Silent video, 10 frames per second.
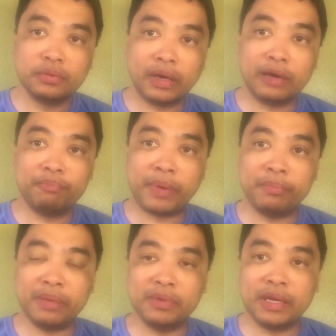Ang
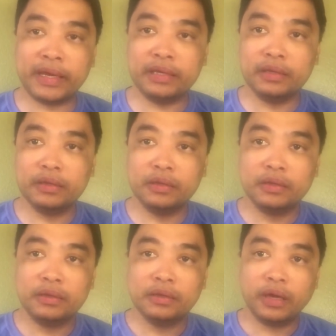pamimigay,
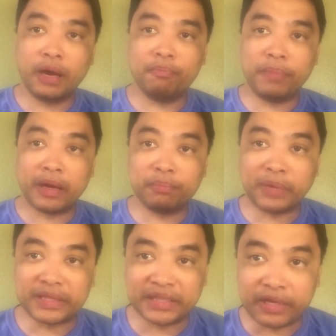ang
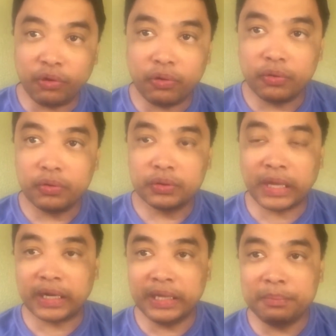pagtatayo
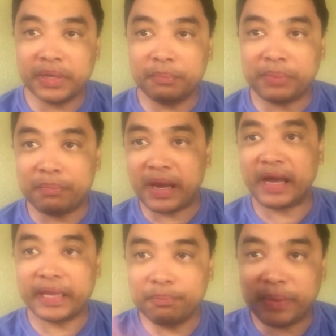ng libreng
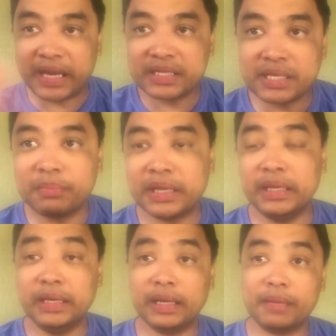pabahay para sa
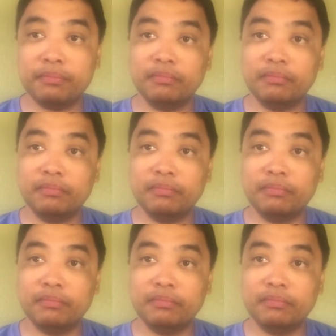mahihirap.